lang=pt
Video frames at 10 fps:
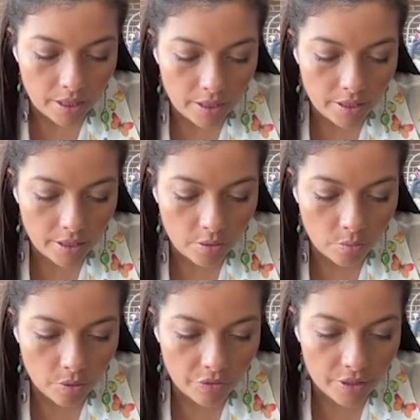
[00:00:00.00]
é,
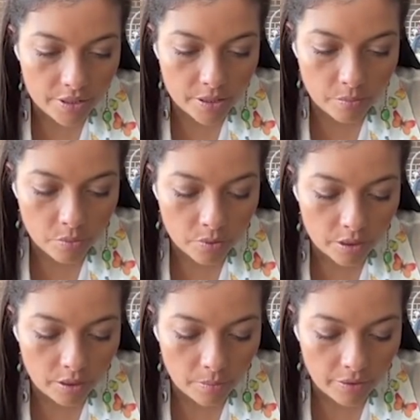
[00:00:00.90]
o meu
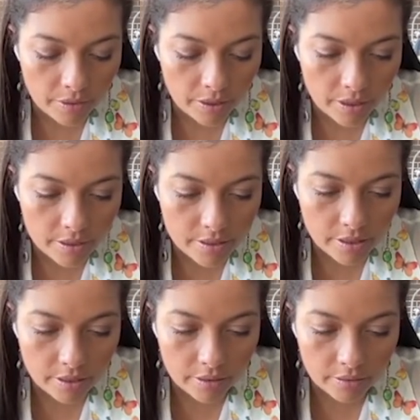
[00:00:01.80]
Facebook também vai estar tá
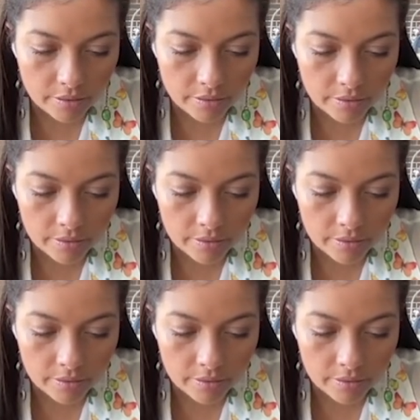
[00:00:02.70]
assim.